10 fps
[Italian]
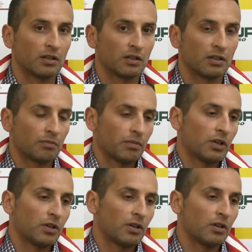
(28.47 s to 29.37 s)
eh,
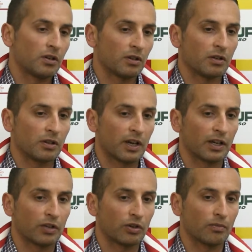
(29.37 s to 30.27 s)
però è
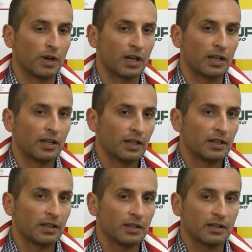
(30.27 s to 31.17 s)
anche normale,
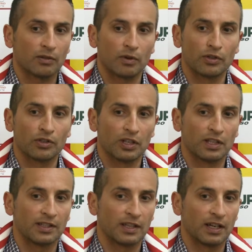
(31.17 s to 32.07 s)
eh, quando, si
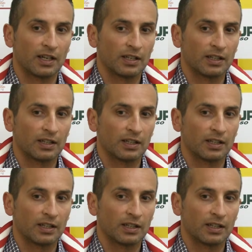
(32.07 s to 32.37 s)
inizia,